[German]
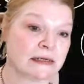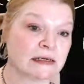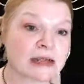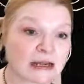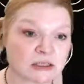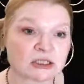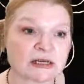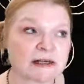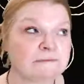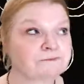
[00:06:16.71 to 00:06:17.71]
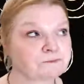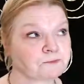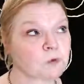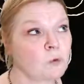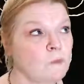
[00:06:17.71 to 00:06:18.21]
darstellen,
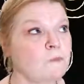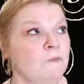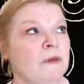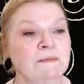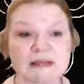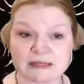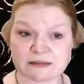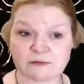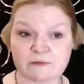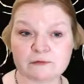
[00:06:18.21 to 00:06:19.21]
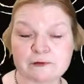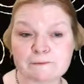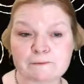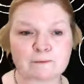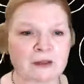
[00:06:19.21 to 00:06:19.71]
um mich besser zu fühlen.